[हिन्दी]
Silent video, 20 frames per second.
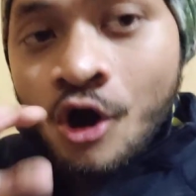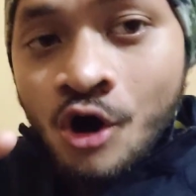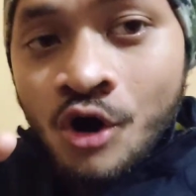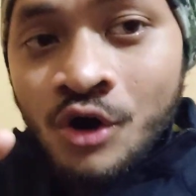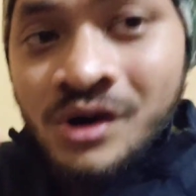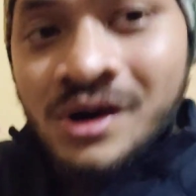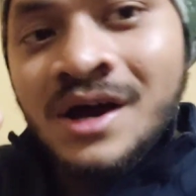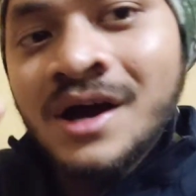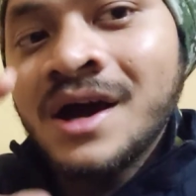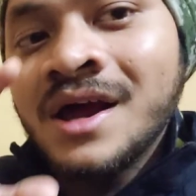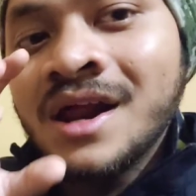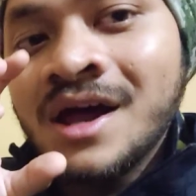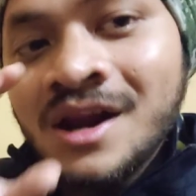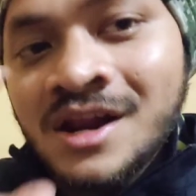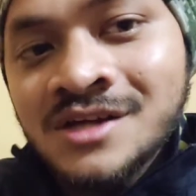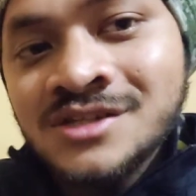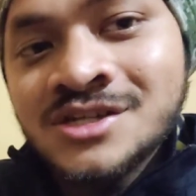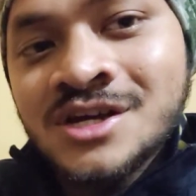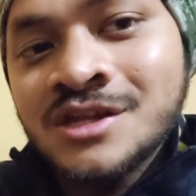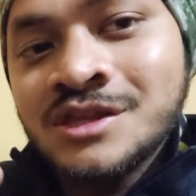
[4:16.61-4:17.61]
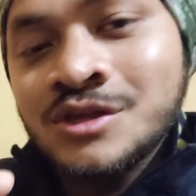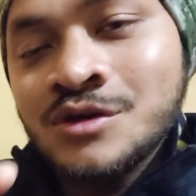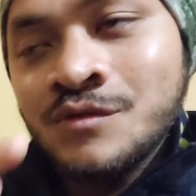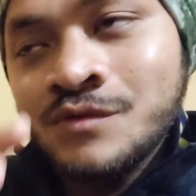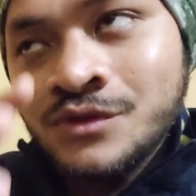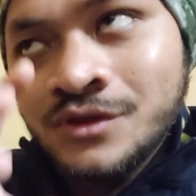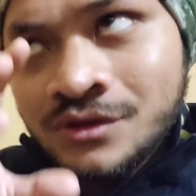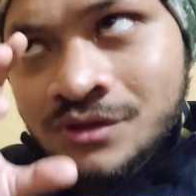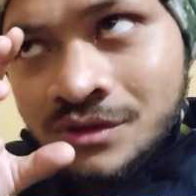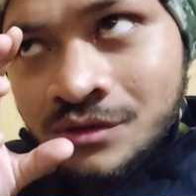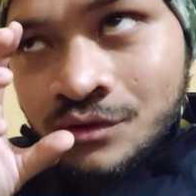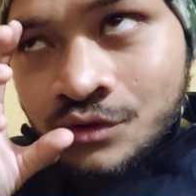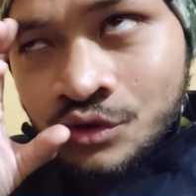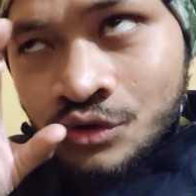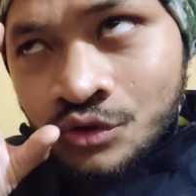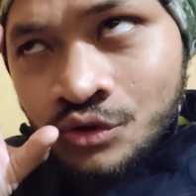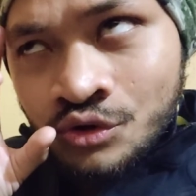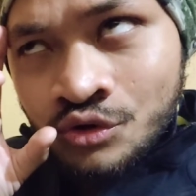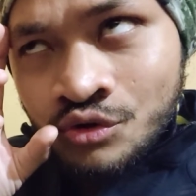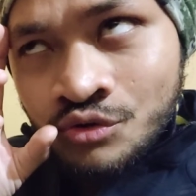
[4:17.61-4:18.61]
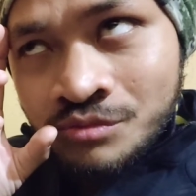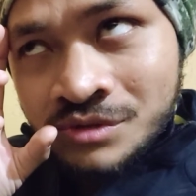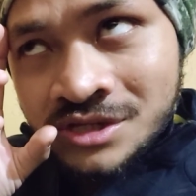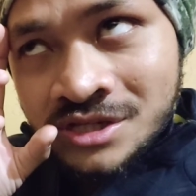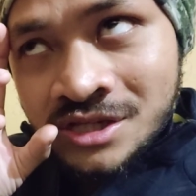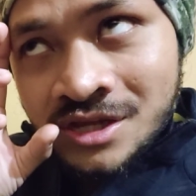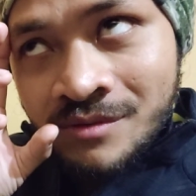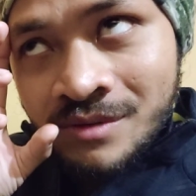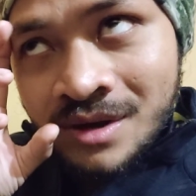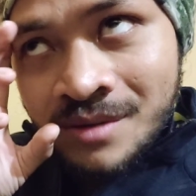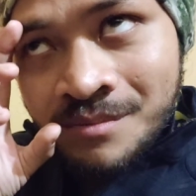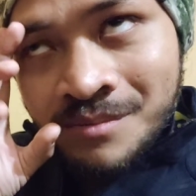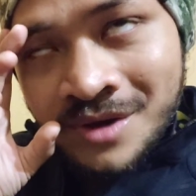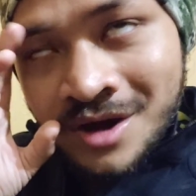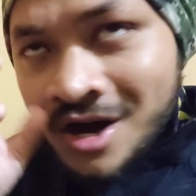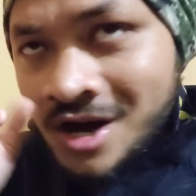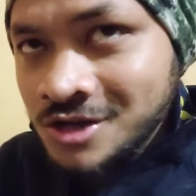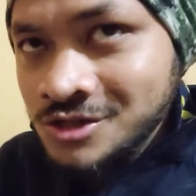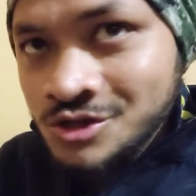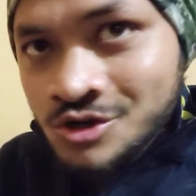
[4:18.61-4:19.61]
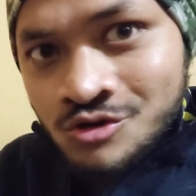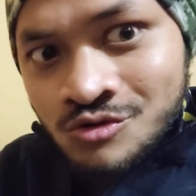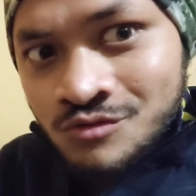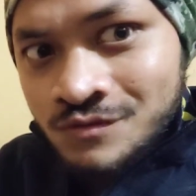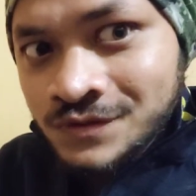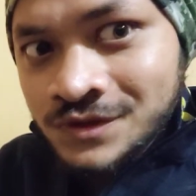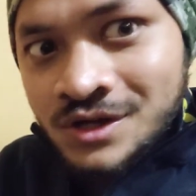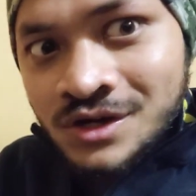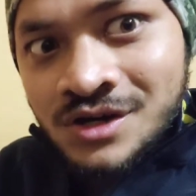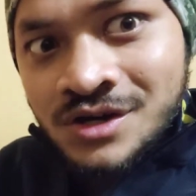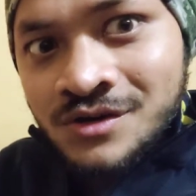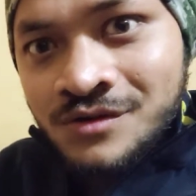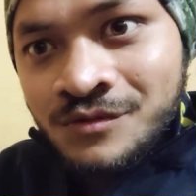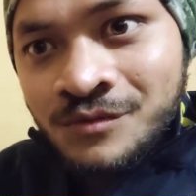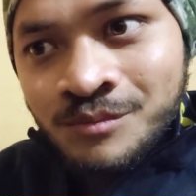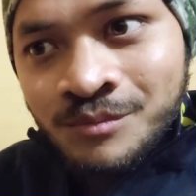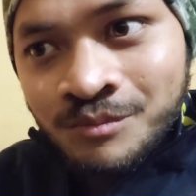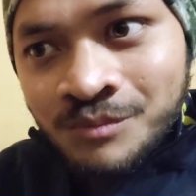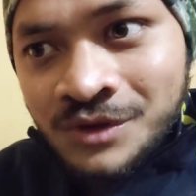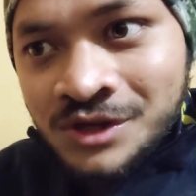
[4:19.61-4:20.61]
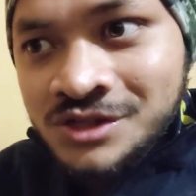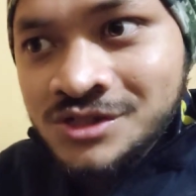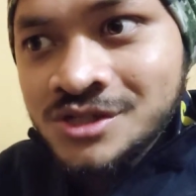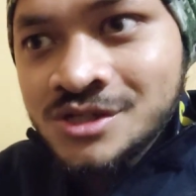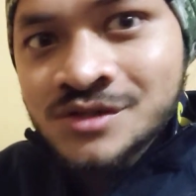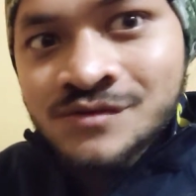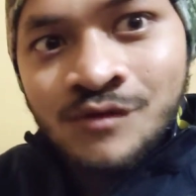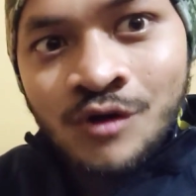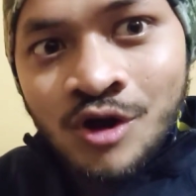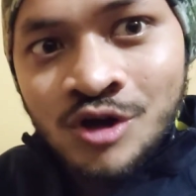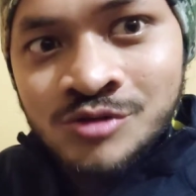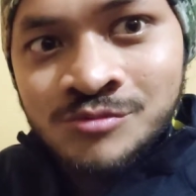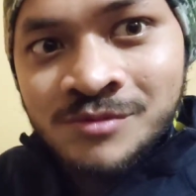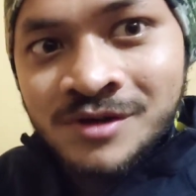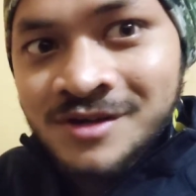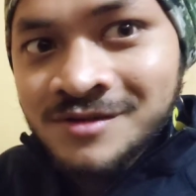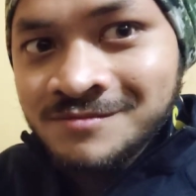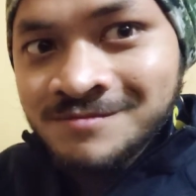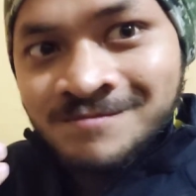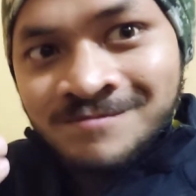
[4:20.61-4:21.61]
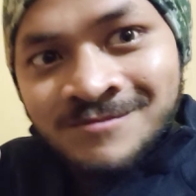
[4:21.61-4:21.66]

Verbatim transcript: और अगर आना चाहते हो तो तो मतलब आप आ जाओ द बीस चेंस ब्लॉग्स में